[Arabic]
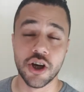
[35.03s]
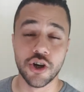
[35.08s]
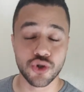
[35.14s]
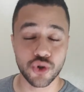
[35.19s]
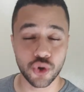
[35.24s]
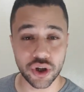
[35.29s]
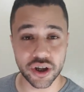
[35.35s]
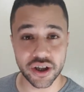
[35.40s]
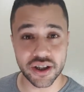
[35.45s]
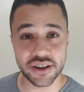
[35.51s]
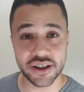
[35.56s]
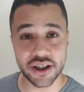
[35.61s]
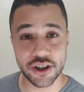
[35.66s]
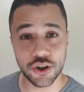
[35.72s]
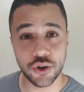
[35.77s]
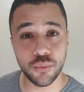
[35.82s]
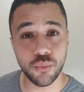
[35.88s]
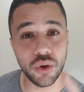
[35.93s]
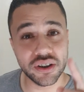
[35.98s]
شكرا جدا
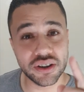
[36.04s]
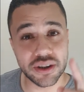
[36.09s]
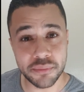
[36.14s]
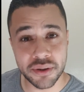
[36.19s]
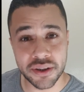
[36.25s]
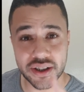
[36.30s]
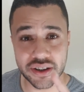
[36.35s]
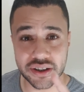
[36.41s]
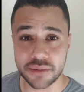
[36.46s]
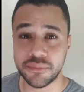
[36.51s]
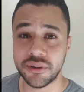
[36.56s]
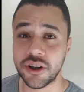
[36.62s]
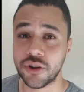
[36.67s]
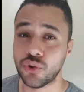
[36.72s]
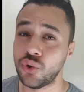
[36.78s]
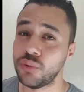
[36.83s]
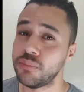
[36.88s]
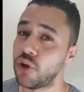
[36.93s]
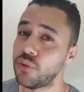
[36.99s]
ليكم واتمنى اتمنى
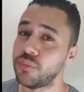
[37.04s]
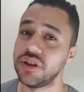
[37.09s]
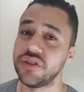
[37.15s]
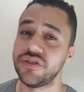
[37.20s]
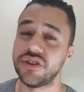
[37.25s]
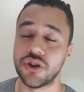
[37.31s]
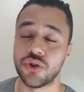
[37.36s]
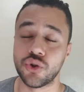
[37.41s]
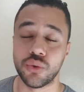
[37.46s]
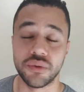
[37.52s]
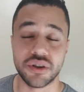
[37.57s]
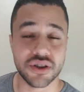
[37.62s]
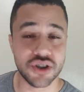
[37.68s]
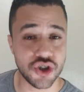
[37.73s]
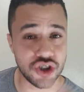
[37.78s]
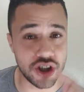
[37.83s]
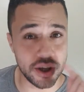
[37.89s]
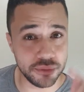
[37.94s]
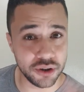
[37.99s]
تكون المعلومه دي فادتكم ما
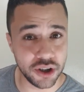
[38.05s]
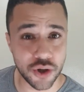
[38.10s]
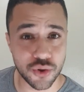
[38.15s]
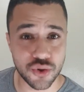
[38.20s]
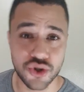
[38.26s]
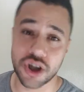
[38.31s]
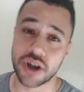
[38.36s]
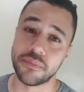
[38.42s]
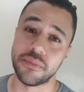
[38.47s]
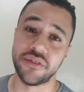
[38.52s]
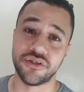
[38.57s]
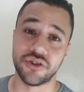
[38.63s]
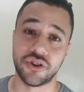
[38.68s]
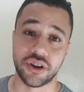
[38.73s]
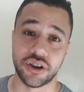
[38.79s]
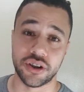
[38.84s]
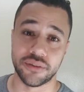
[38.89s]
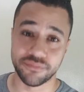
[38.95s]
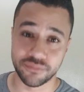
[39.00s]
تنساش تعمل لايك وتشترك معايا في
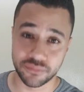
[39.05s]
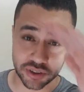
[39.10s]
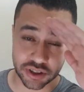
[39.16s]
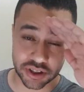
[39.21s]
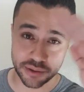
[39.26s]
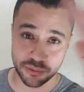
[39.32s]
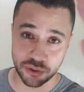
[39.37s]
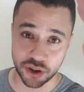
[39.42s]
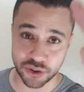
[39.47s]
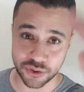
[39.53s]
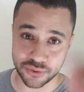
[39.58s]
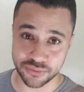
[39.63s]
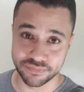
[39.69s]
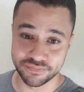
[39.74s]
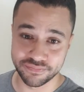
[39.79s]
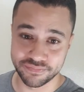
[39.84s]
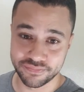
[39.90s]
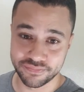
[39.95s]
القناه السلام عليكم